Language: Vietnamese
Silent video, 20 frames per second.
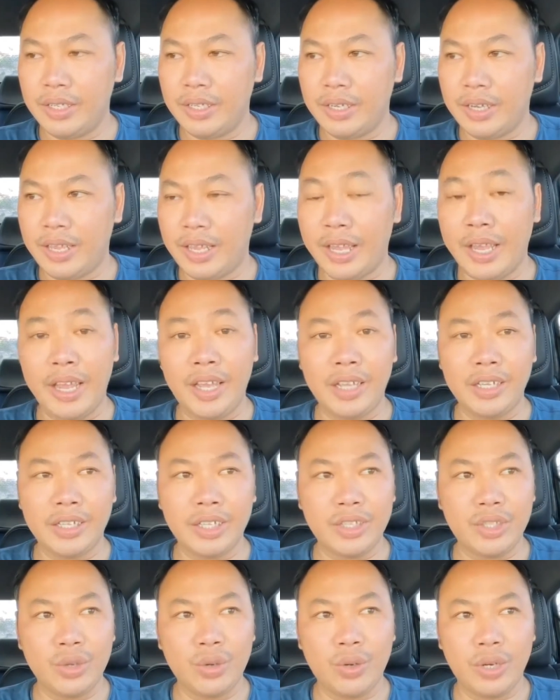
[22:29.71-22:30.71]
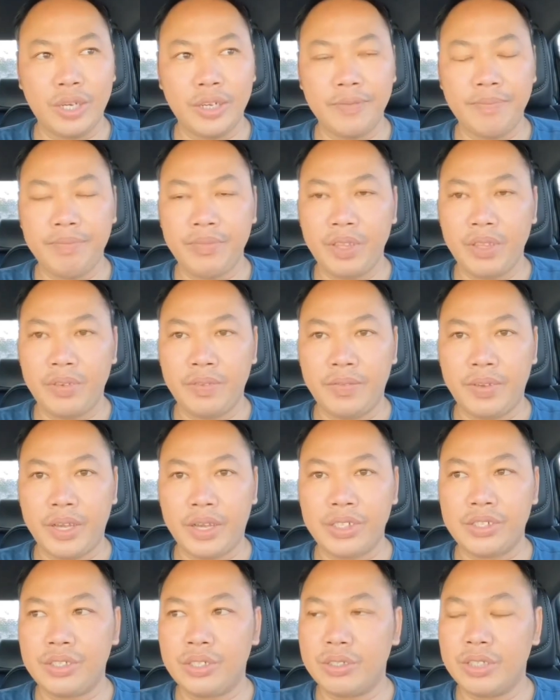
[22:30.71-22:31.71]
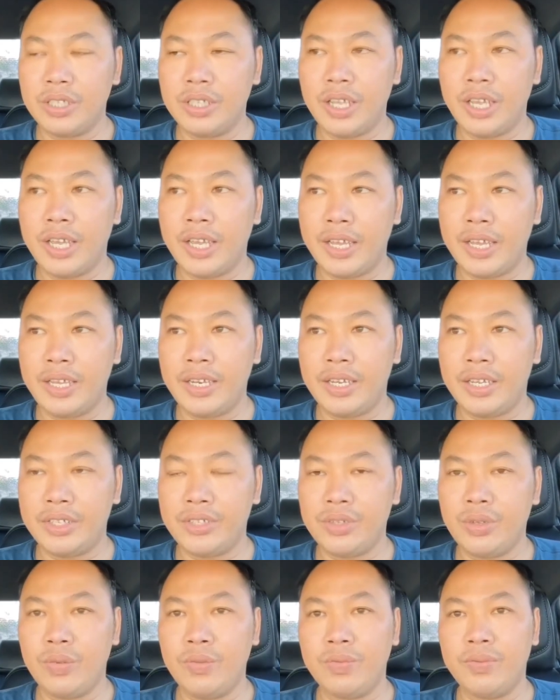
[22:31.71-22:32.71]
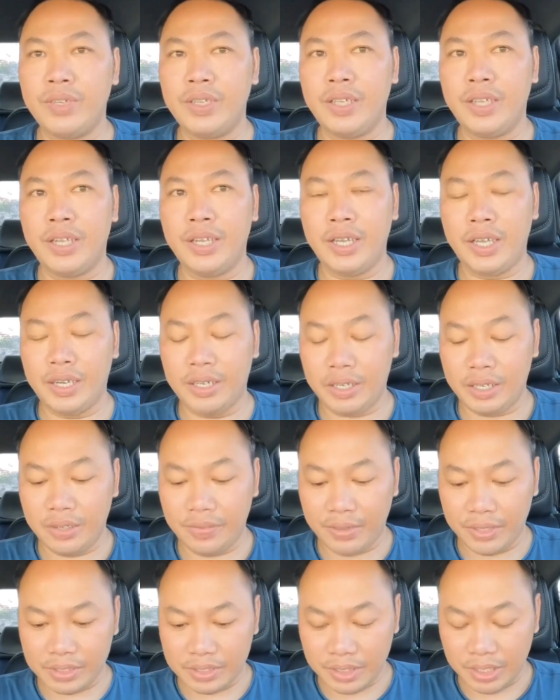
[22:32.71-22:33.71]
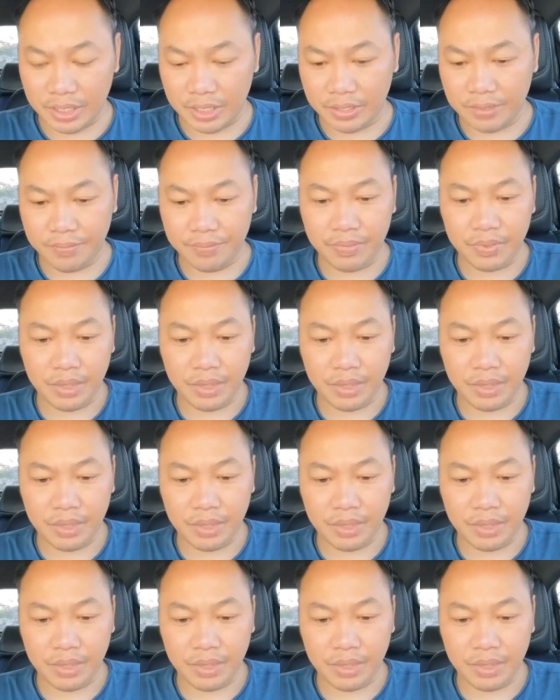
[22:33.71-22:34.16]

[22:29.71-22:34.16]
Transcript: là hát ở tại chùa và cái show thứ hai là chung với lại anh à, Văn Sơn